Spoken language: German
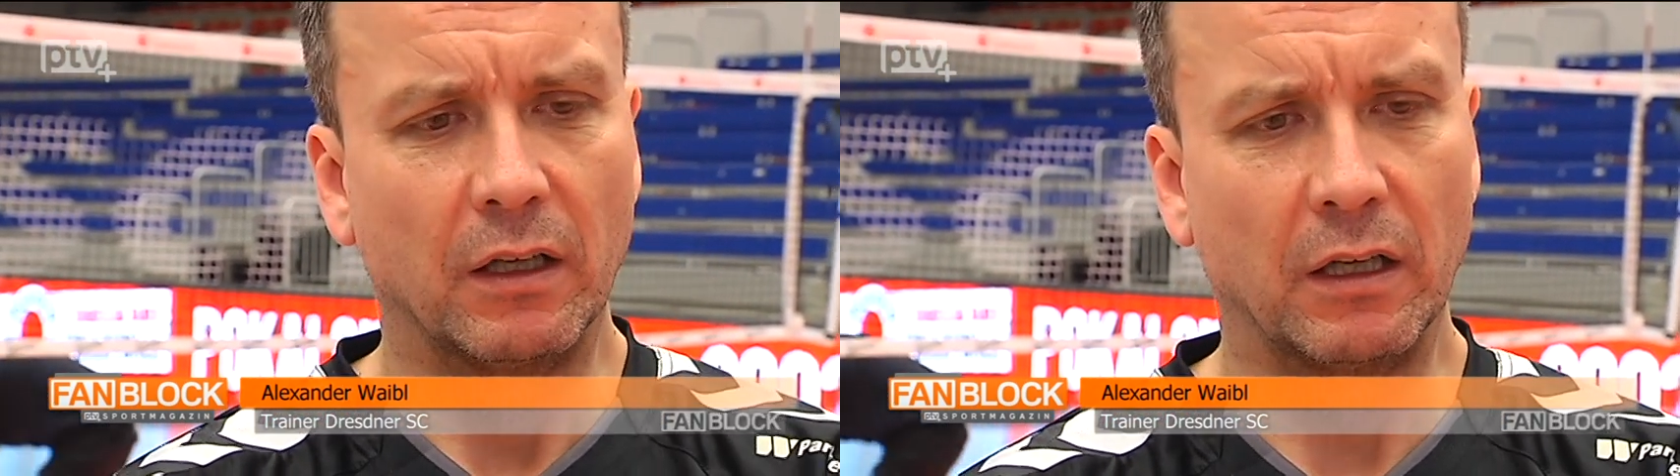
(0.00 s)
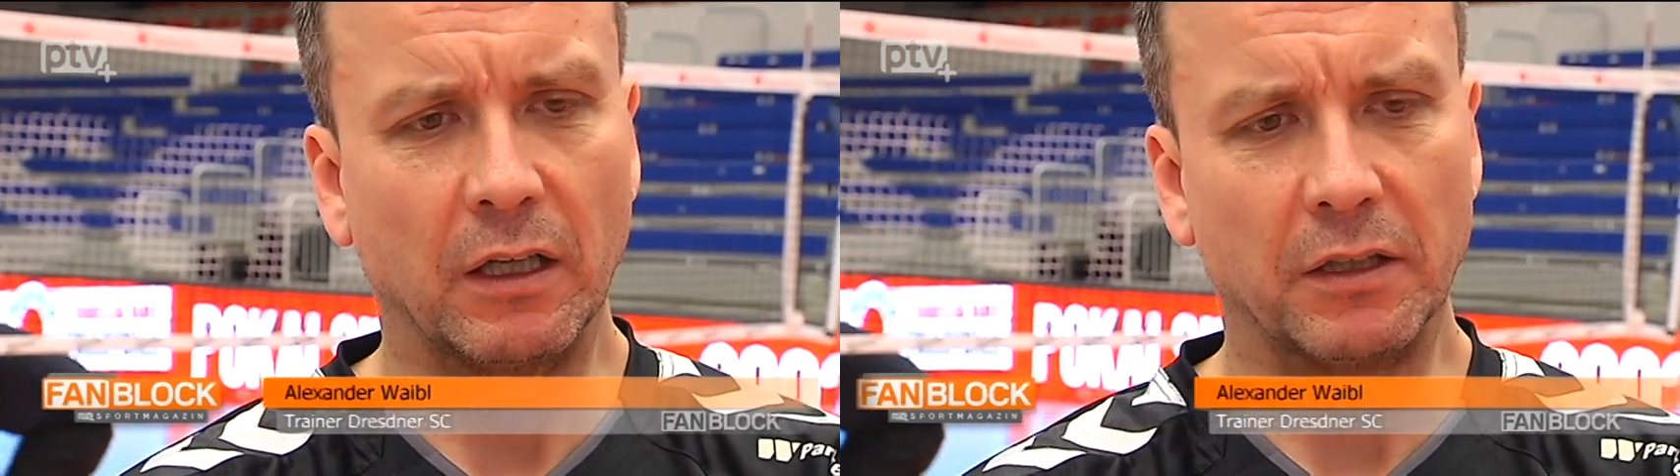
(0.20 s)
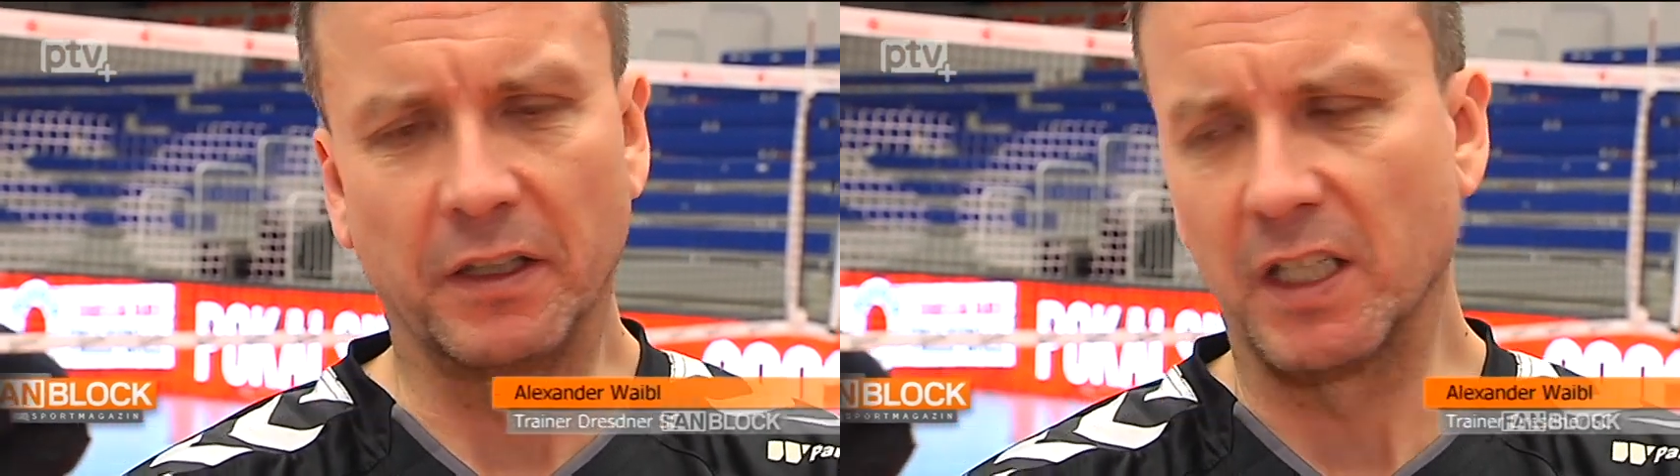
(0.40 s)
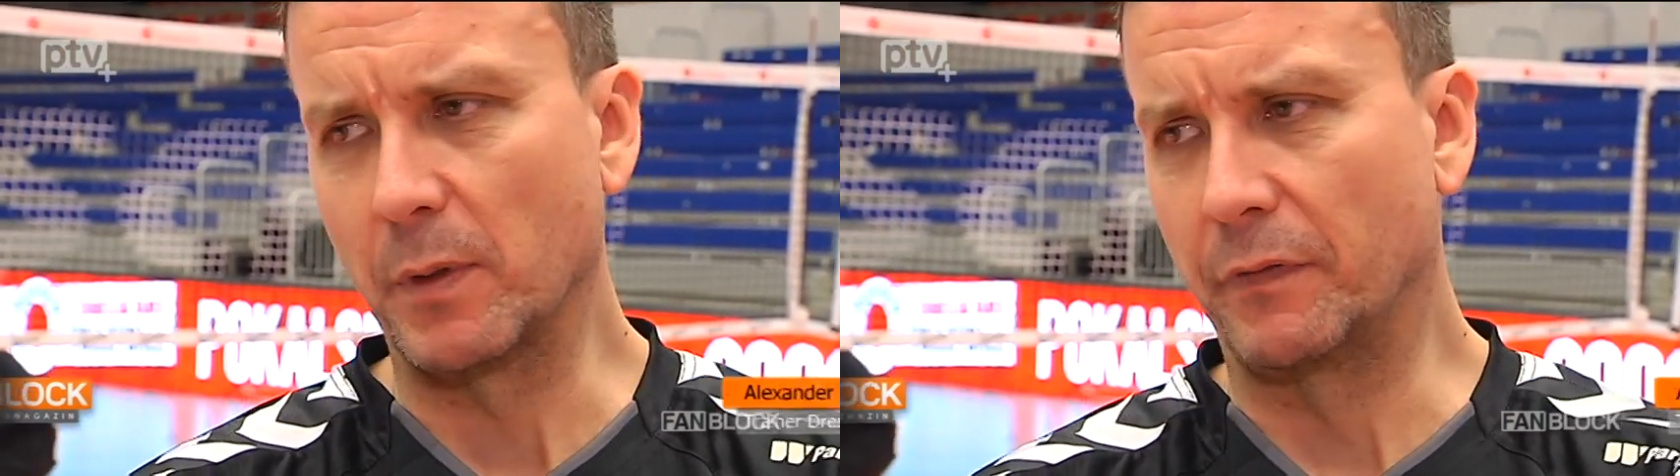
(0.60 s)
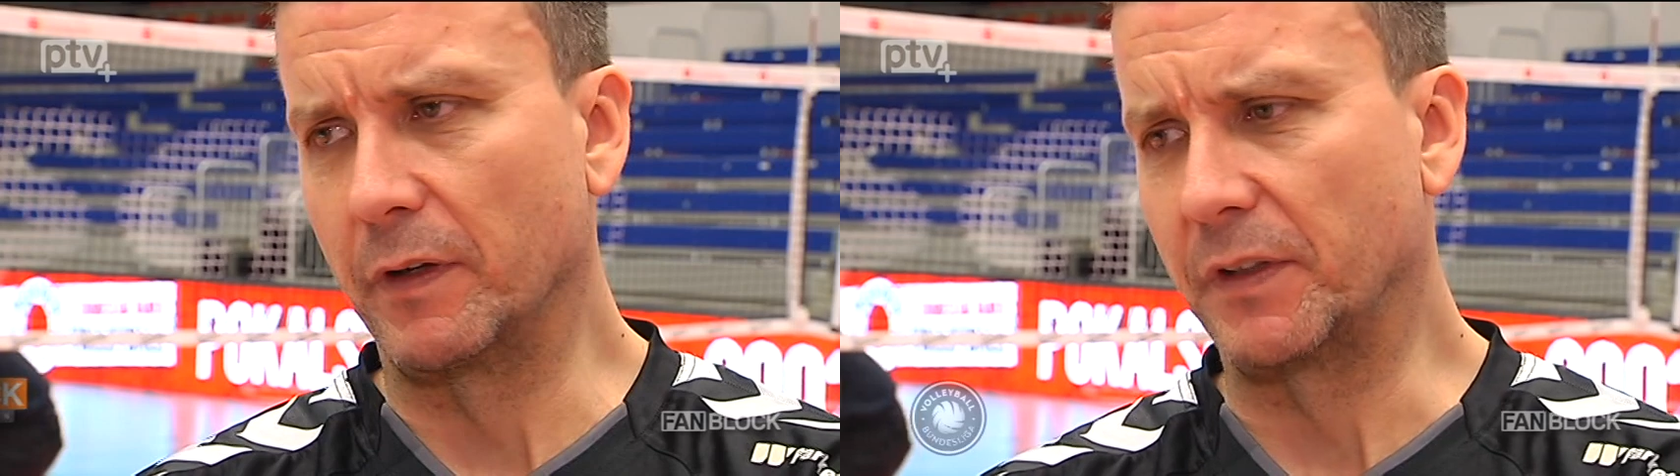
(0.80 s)
äh, dann
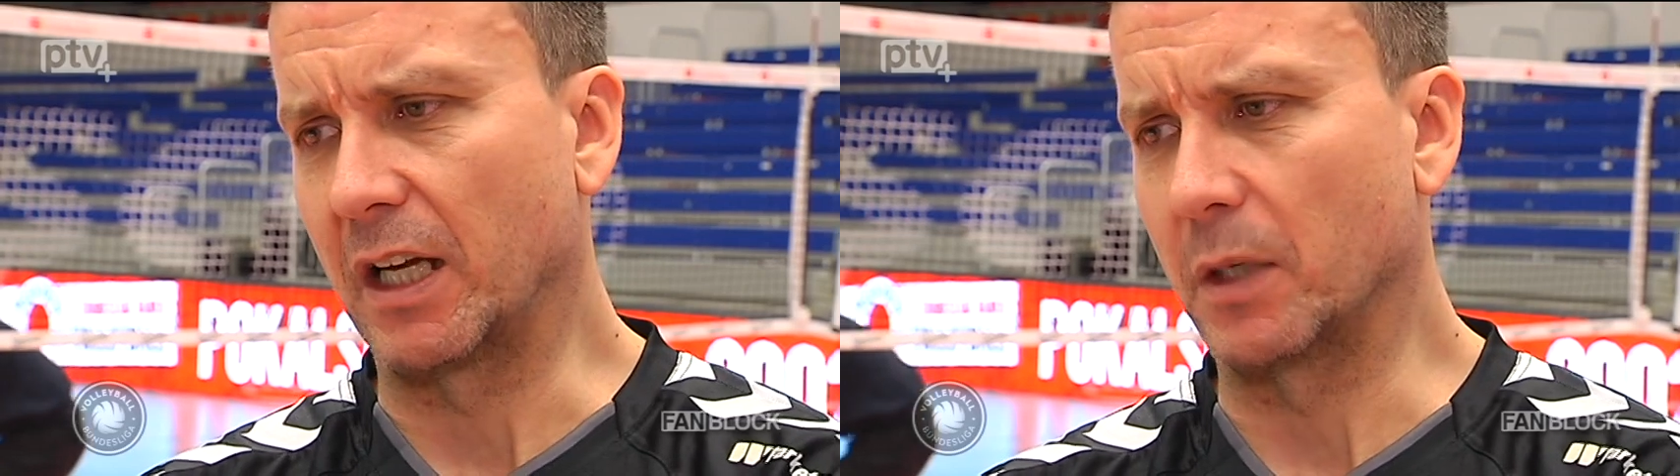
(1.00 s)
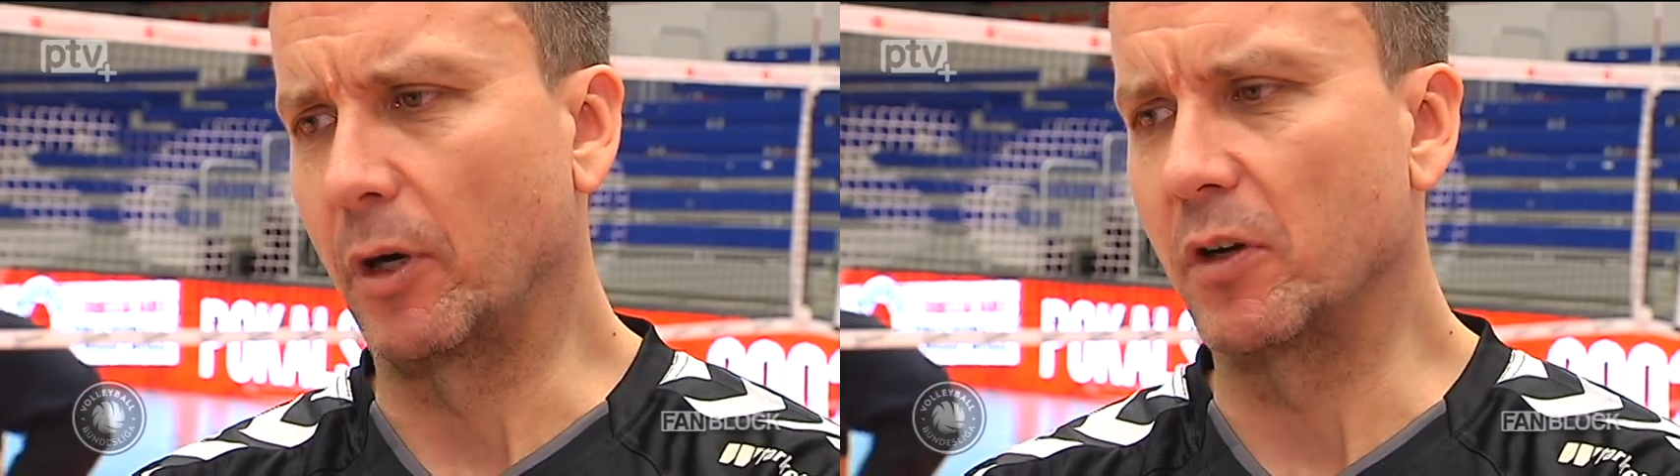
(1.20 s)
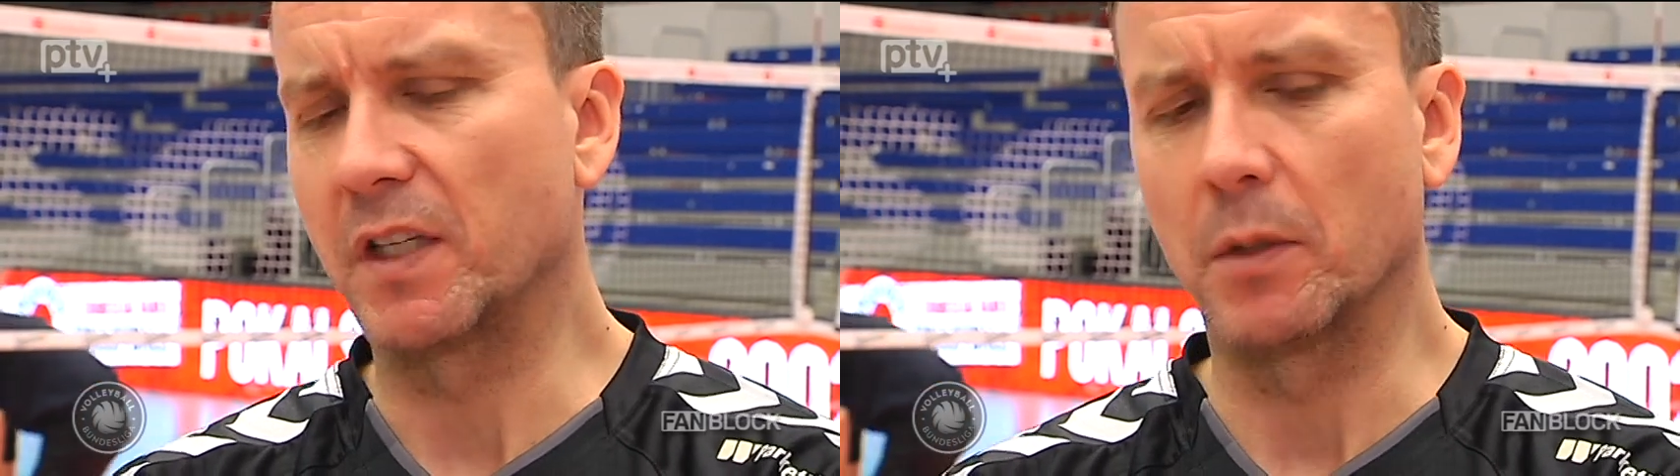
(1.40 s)
erstmal vier Tage Pause